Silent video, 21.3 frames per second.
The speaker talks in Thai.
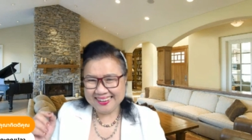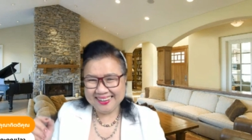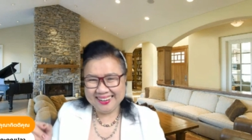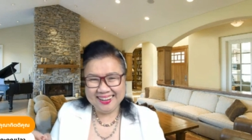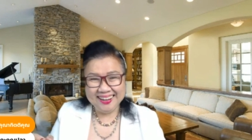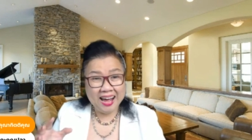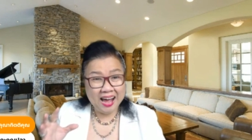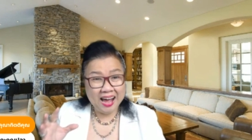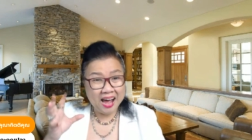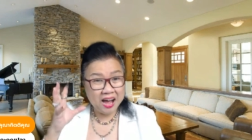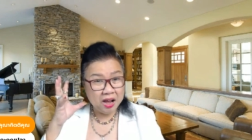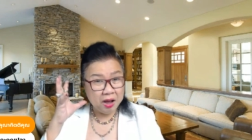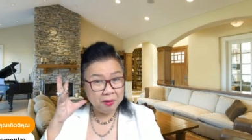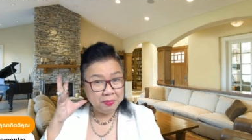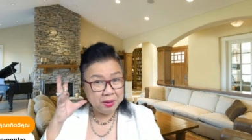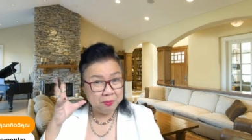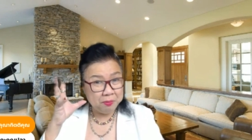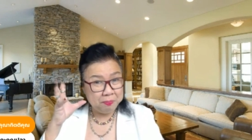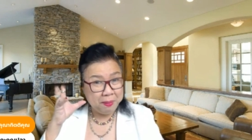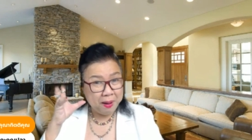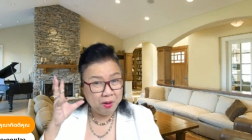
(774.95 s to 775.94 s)
เออเขา
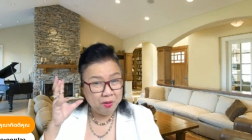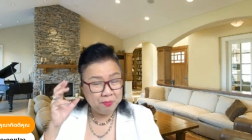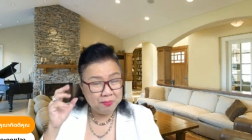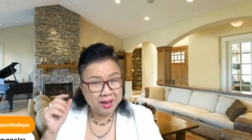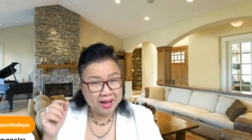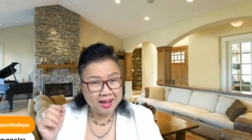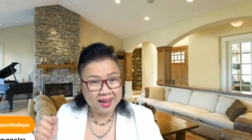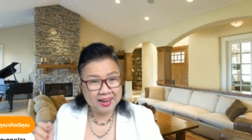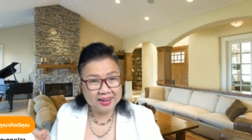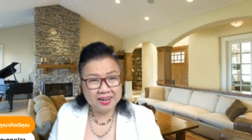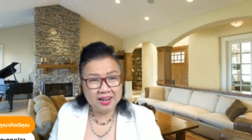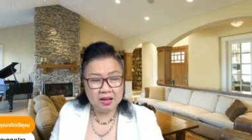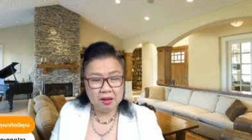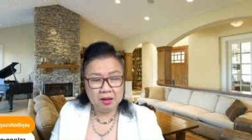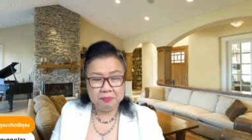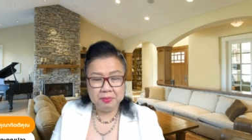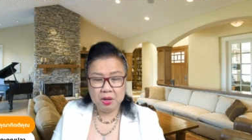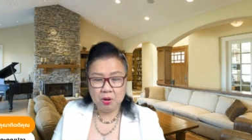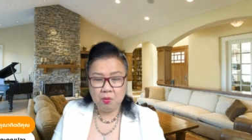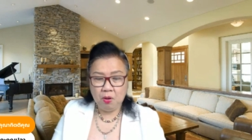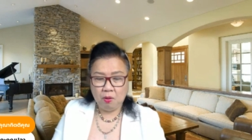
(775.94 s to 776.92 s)
มีเป้าหมายนะเขา
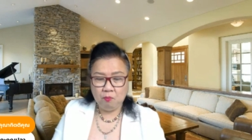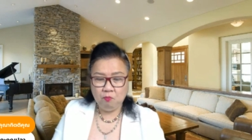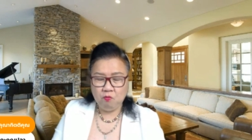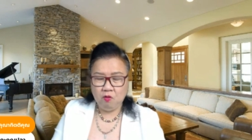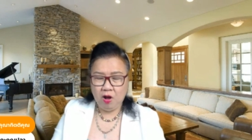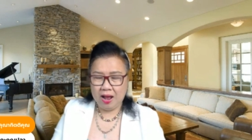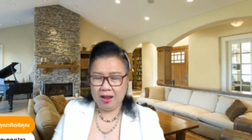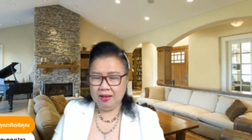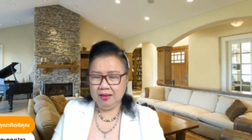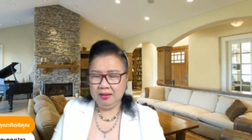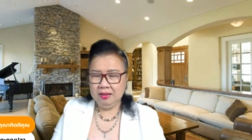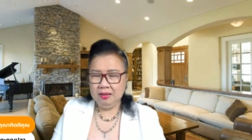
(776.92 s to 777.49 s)
มีความหวัง